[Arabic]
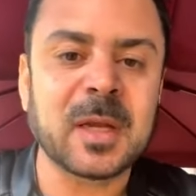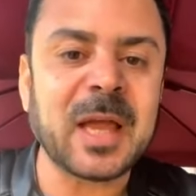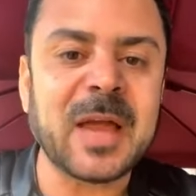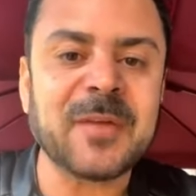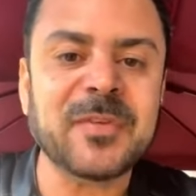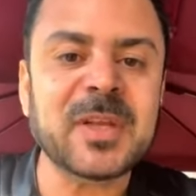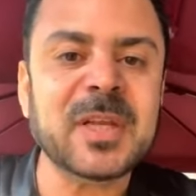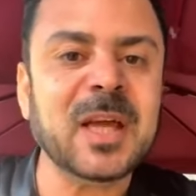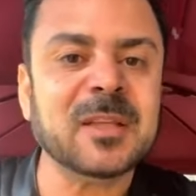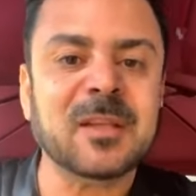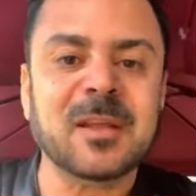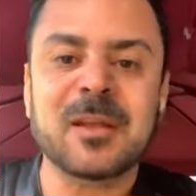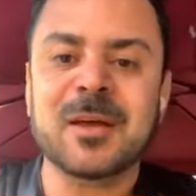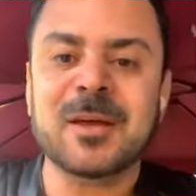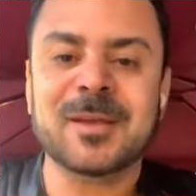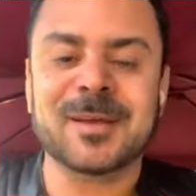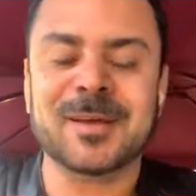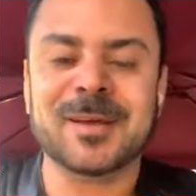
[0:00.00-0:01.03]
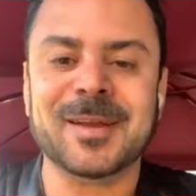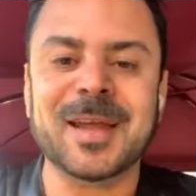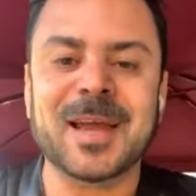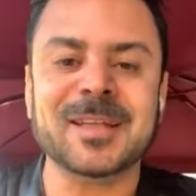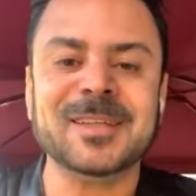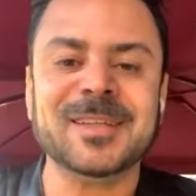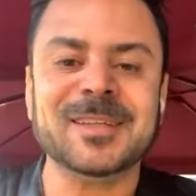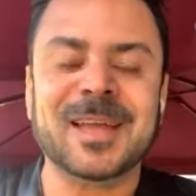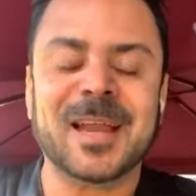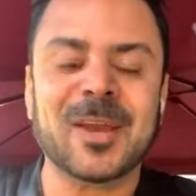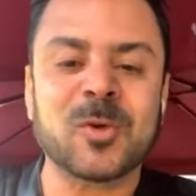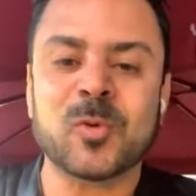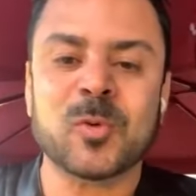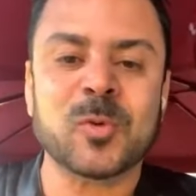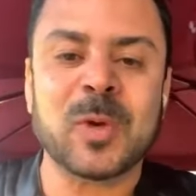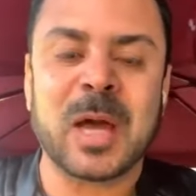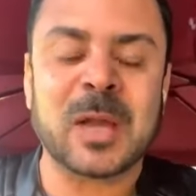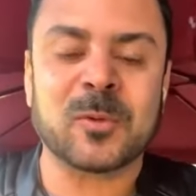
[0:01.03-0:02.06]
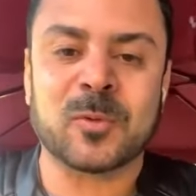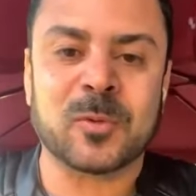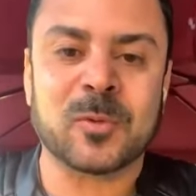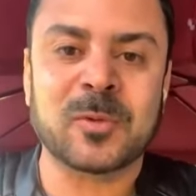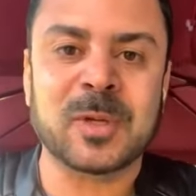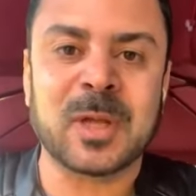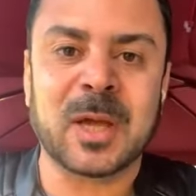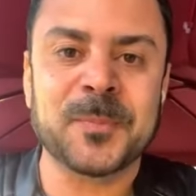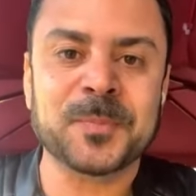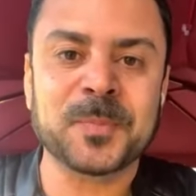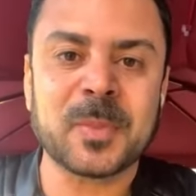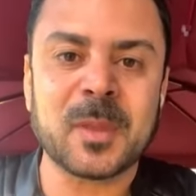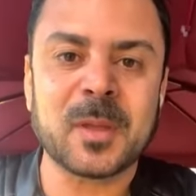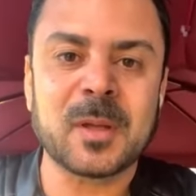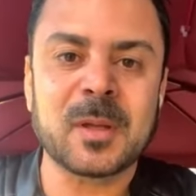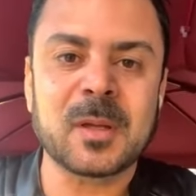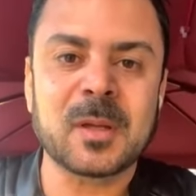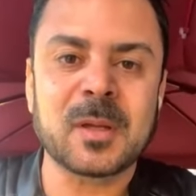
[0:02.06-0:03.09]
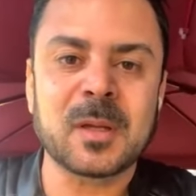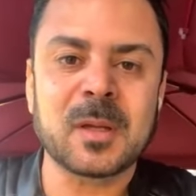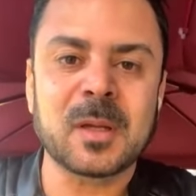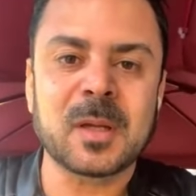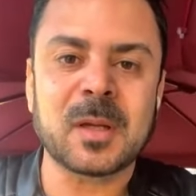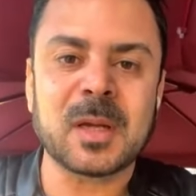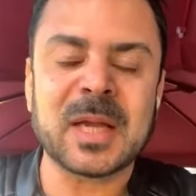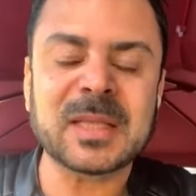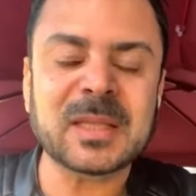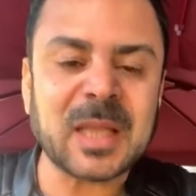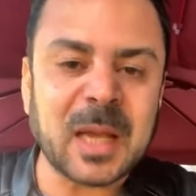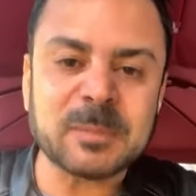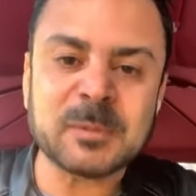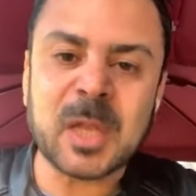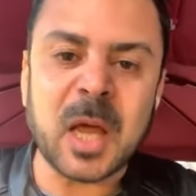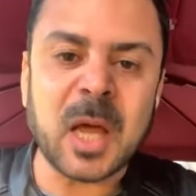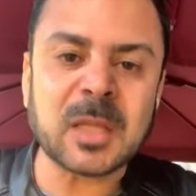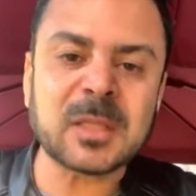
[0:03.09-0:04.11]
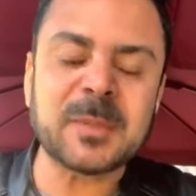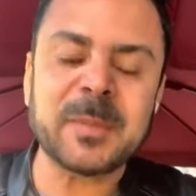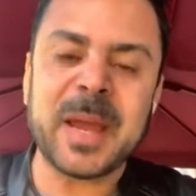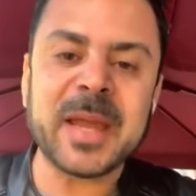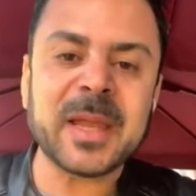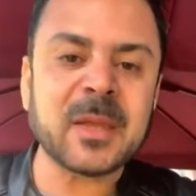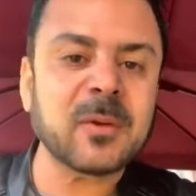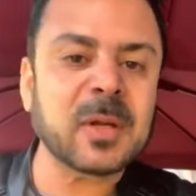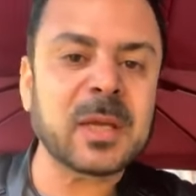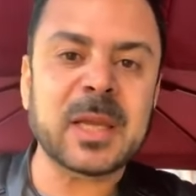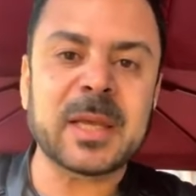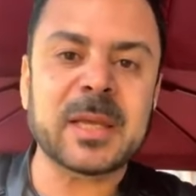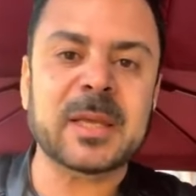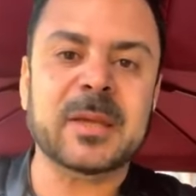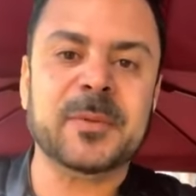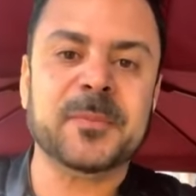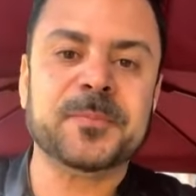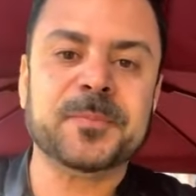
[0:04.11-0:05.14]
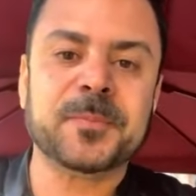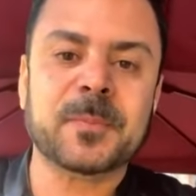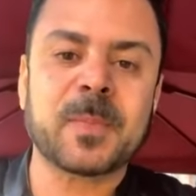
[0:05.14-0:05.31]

رايحه فين يا ضنايا؟ رايحه تقضي على الكورونا على الكورونا؟ اخدت عبد العاطي معاكي ولا ايه؟